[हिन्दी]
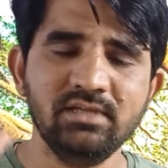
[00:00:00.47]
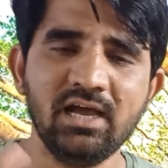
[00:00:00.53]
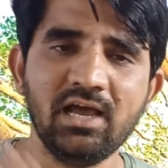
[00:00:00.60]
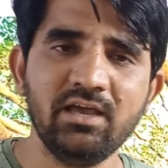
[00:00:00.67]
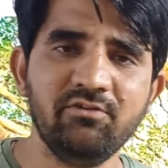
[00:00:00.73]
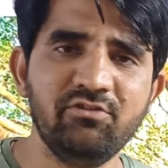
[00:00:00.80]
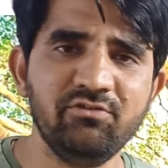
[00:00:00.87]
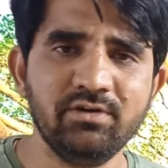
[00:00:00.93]

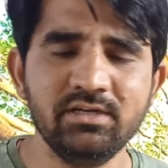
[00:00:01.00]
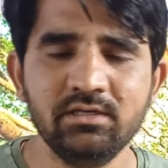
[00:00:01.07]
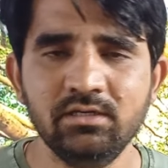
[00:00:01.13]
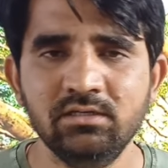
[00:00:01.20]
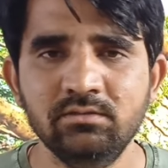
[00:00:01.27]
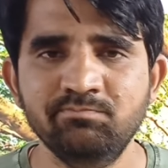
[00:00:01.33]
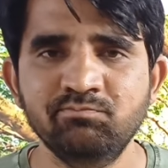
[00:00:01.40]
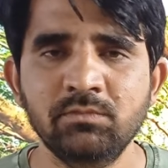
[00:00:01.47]
हाय एवरीवन
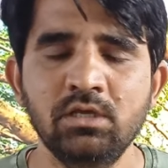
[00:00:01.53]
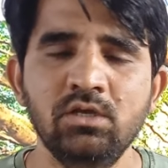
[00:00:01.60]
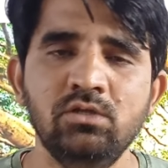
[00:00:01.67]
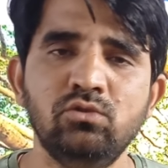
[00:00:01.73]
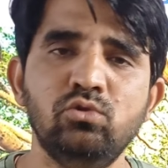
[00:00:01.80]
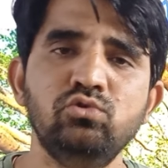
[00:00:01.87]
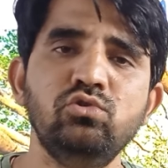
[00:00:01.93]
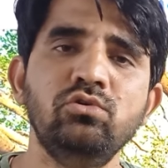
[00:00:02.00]

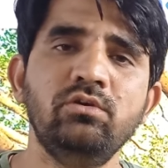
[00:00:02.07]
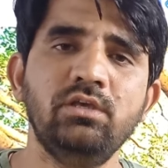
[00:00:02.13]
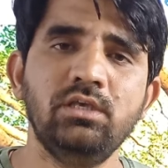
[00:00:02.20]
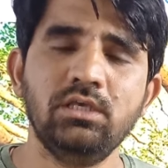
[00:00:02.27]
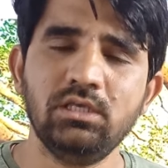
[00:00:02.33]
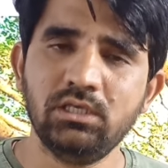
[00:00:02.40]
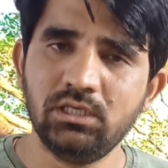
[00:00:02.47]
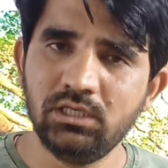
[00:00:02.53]
दोस्तों
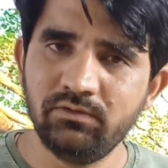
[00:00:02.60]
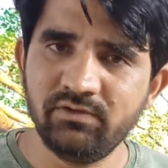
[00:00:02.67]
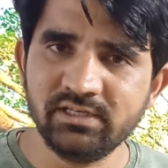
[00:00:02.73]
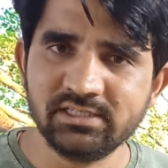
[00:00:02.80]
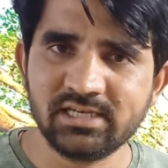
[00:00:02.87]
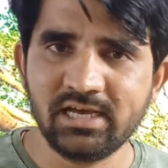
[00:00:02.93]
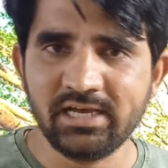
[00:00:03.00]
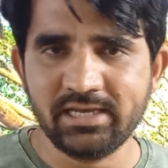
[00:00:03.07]

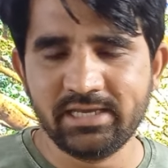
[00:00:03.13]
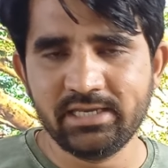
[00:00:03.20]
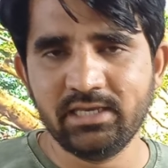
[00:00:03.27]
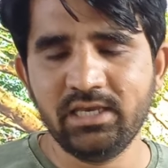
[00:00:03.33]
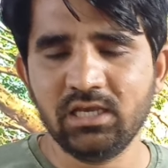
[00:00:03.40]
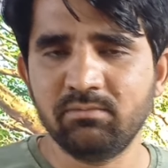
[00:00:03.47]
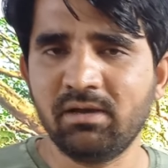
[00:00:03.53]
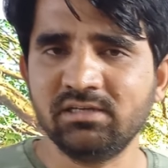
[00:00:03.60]
ईवीएस e का
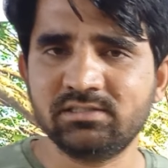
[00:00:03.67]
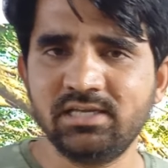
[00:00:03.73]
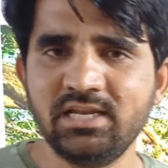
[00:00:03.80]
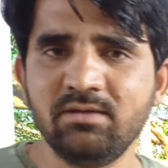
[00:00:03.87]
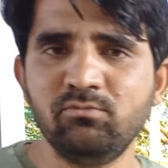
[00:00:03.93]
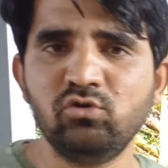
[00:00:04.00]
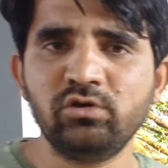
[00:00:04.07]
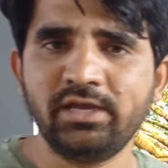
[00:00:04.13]
एक मार्क्स के
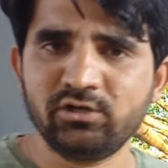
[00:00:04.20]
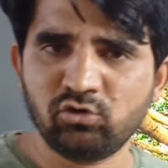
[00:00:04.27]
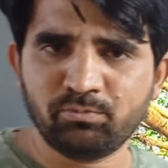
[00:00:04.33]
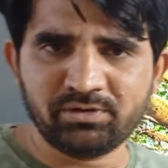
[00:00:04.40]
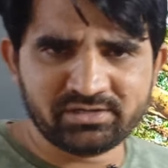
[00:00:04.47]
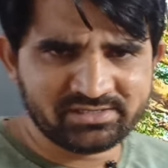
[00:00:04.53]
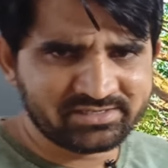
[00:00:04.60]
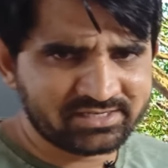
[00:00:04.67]
लिए हम लोग एक
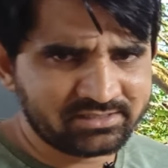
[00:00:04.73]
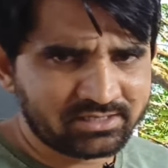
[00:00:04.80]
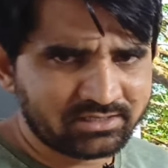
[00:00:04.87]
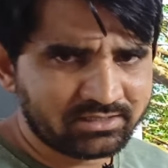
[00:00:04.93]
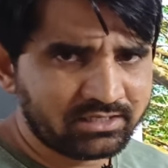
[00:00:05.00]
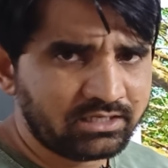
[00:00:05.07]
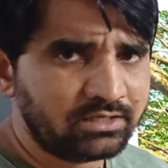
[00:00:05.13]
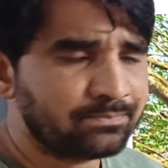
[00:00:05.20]
टॉपिक डिस्कस
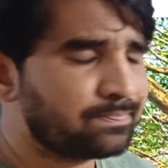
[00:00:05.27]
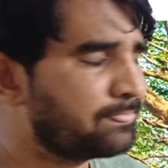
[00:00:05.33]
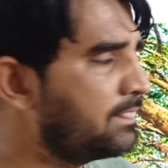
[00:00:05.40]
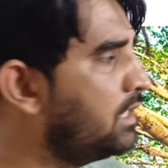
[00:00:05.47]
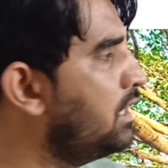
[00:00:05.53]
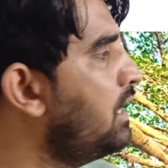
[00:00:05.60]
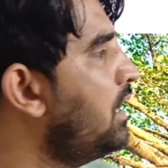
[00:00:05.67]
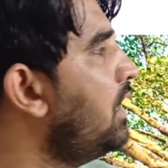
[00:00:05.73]
करते हैं
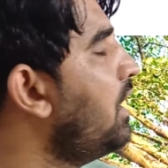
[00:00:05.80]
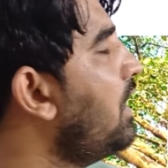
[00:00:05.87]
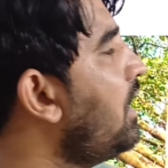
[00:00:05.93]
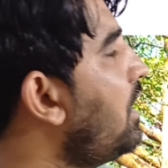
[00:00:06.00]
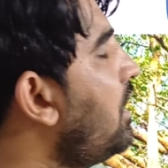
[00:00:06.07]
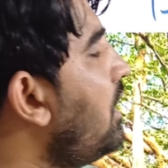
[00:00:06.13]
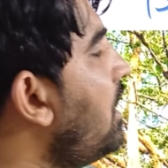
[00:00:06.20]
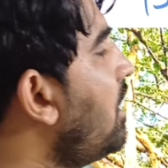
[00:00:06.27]

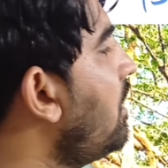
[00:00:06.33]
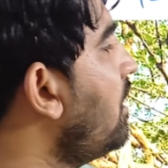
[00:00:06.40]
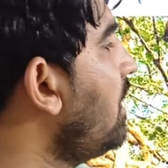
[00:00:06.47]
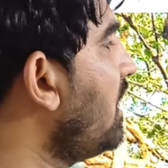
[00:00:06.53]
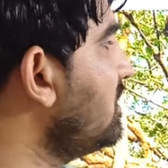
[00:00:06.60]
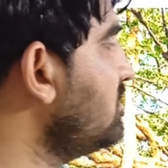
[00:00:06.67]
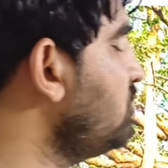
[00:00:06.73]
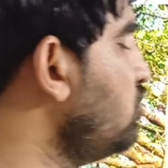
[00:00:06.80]

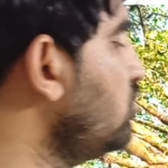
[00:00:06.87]
आज हम